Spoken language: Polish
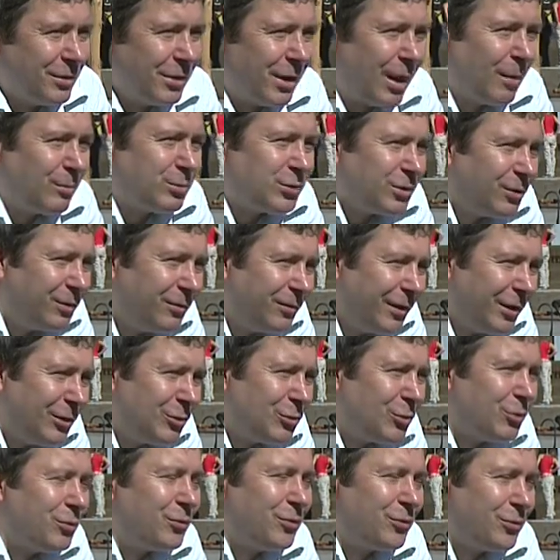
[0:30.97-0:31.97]

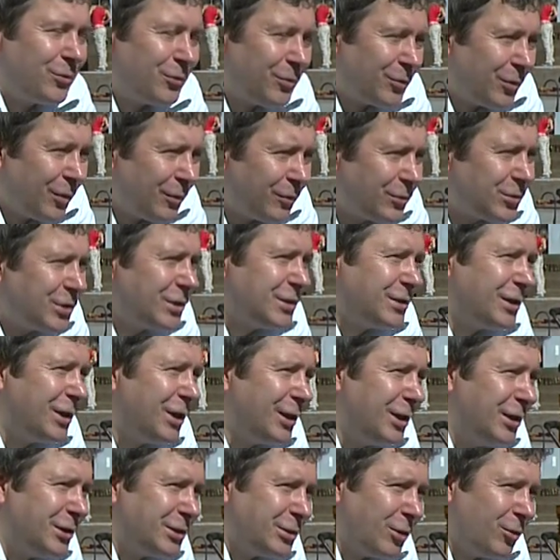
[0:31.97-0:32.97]
absolwentów
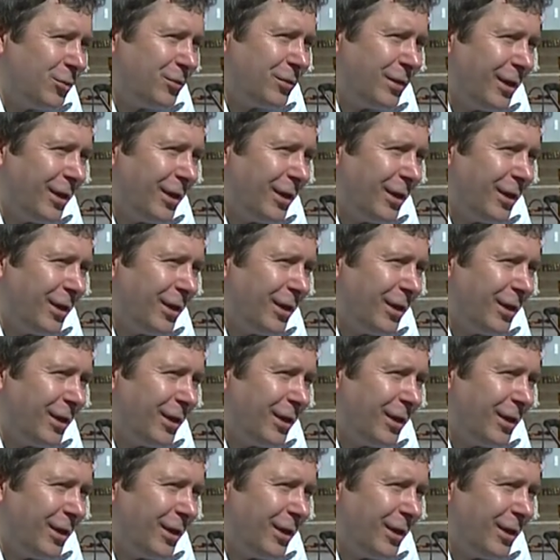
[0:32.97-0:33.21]
wszystkich liceów